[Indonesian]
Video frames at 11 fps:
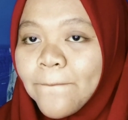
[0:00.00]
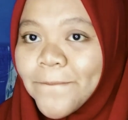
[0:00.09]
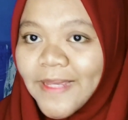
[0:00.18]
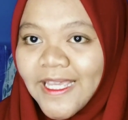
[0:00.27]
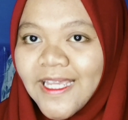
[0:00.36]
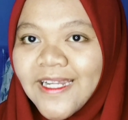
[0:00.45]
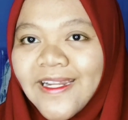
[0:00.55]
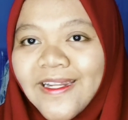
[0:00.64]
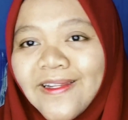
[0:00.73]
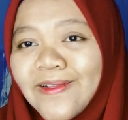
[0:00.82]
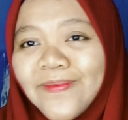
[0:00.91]
pink dan
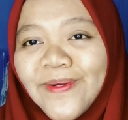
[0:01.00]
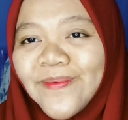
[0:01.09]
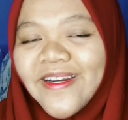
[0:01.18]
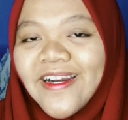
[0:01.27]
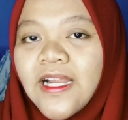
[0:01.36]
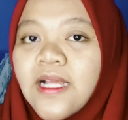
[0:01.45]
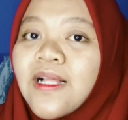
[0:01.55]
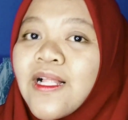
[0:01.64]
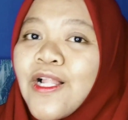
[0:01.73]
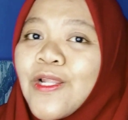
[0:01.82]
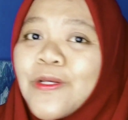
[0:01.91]
ini benar-benar
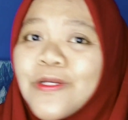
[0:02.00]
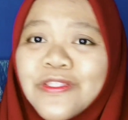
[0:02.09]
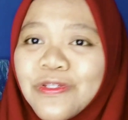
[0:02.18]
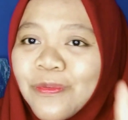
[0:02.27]
lucu